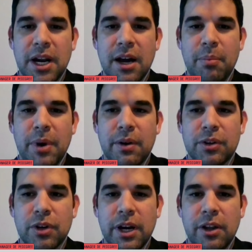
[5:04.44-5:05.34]
para, para
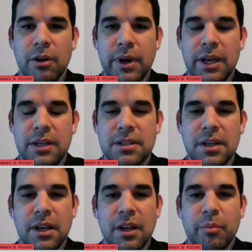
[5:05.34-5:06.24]
nuestro querido país,
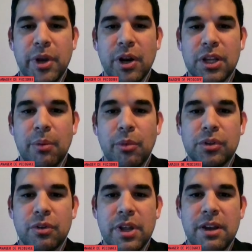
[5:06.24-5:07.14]
pero
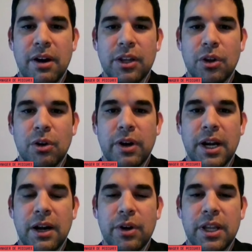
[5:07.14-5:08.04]
estamos sobrellevándolo,
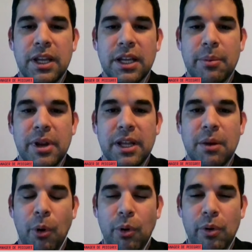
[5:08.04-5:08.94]
¿verdad? Hoy en día también
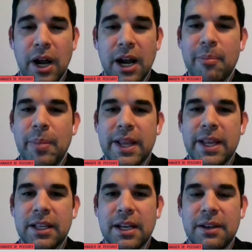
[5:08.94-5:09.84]
estamos con una
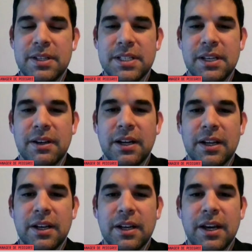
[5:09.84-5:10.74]
campaña televisiva
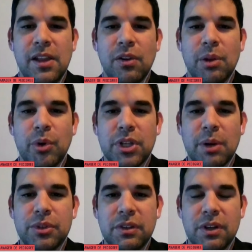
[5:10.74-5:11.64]
en donde
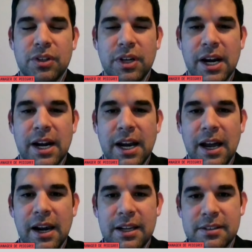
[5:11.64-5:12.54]
mostramos situaciones
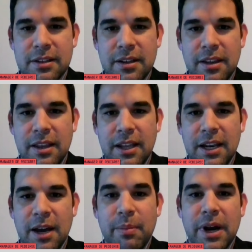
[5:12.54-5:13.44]
reales de
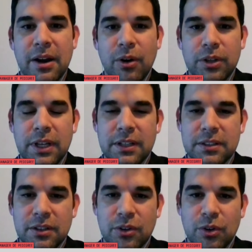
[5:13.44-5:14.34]
las
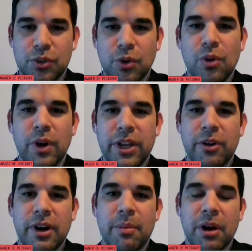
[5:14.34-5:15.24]
mascotas con sus
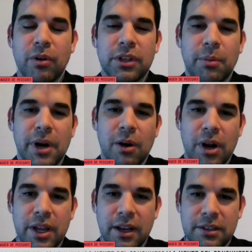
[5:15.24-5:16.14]
dueños, las mascotas
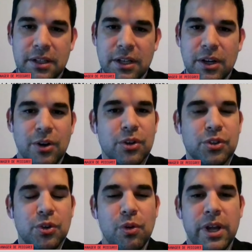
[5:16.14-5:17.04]
paraguayas con
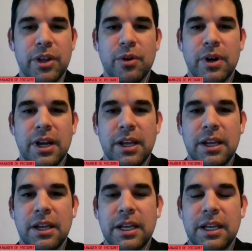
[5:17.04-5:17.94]
sus dueños, ¿verdad?
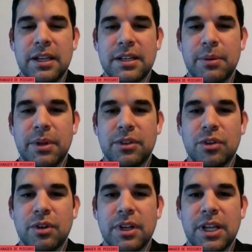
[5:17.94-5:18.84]
Y, y realmente
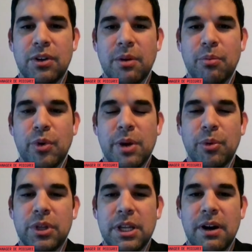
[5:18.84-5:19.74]
son historias muy
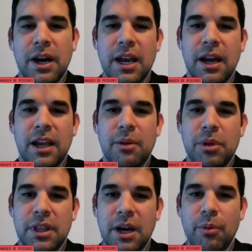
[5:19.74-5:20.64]
emotivas a las que
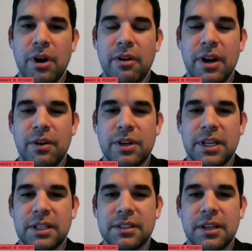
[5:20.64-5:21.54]
invitamos a ver en
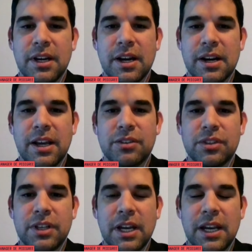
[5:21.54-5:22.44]
nuestras redes
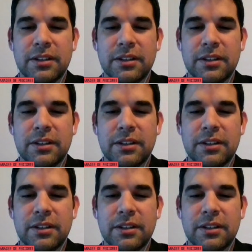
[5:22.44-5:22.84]
sociales.